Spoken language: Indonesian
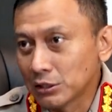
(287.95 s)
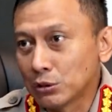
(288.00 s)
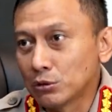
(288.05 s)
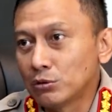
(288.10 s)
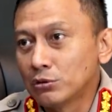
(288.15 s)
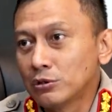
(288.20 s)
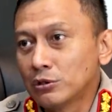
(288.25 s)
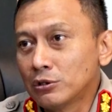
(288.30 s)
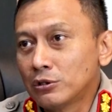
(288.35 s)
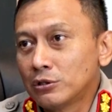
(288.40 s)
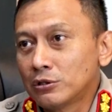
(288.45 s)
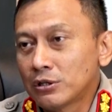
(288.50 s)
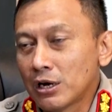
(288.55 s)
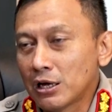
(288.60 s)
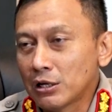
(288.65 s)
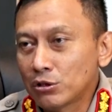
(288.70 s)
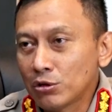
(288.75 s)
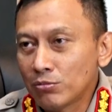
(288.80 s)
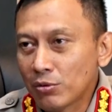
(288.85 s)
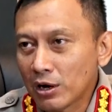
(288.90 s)
itu nah
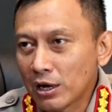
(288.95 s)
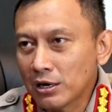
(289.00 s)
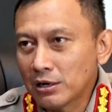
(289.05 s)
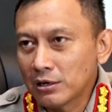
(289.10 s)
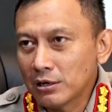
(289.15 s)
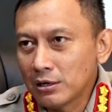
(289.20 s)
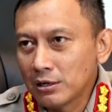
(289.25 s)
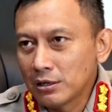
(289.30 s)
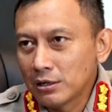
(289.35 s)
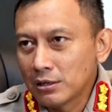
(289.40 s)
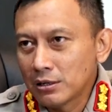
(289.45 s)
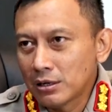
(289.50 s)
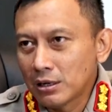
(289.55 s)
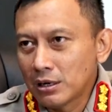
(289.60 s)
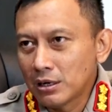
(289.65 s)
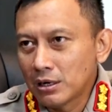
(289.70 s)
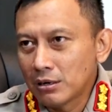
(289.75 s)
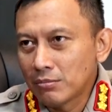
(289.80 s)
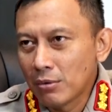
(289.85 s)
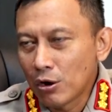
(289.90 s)
itu makan
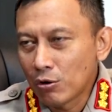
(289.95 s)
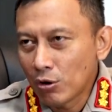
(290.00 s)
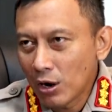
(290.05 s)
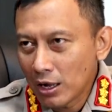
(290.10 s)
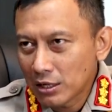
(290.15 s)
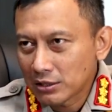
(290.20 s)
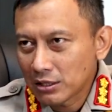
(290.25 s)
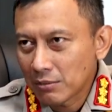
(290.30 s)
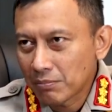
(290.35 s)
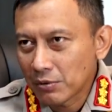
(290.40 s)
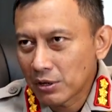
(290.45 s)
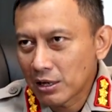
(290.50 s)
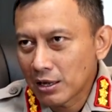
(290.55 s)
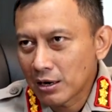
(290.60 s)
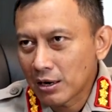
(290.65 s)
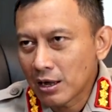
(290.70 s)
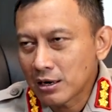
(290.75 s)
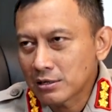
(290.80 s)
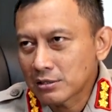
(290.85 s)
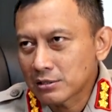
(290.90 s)
uh, barulah
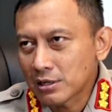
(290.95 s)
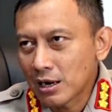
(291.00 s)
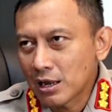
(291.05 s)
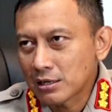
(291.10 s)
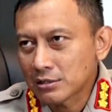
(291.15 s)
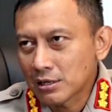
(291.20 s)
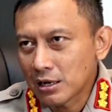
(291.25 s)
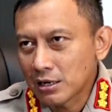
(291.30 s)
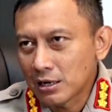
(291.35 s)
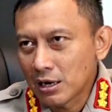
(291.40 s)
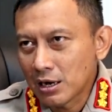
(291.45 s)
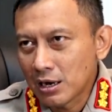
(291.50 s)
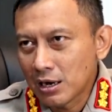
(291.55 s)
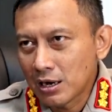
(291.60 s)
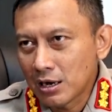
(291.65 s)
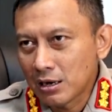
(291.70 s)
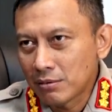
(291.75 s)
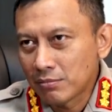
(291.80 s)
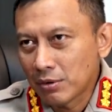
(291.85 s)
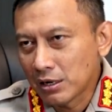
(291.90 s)
terpikirkan setelah
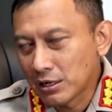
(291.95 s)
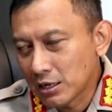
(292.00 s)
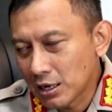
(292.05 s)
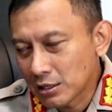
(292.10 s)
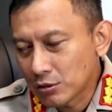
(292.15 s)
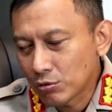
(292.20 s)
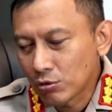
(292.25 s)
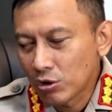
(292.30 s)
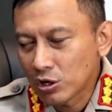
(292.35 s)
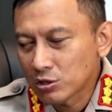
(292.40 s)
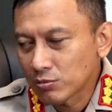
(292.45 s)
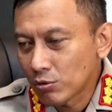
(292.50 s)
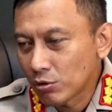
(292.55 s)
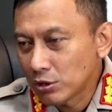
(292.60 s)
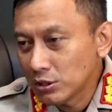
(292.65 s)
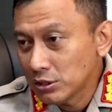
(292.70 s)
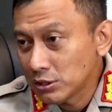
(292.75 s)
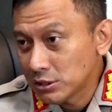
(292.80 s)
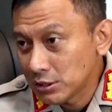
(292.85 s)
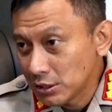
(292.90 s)
saya melihat tugas
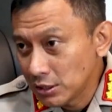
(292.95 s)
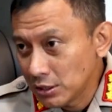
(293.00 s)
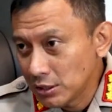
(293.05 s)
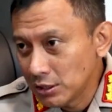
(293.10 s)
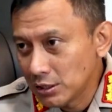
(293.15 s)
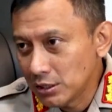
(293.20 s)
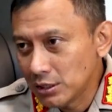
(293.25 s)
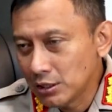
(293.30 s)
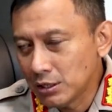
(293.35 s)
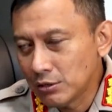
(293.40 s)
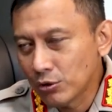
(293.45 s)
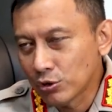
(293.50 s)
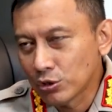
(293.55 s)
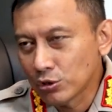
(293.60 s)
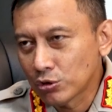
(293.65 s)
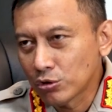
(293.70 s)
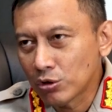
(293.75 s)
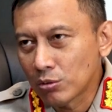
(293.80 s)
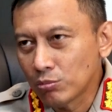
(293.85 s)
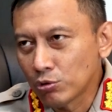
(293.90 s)
polisi
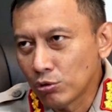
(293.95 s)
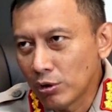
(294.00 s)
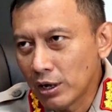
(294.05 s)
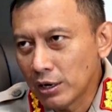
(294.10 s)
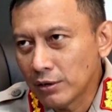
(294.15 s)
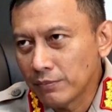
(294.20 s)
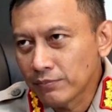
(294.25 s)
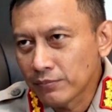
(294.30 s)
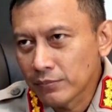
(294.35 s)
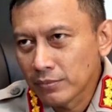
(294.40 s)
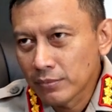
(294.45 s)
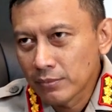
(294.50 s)
waktu itu kebetulan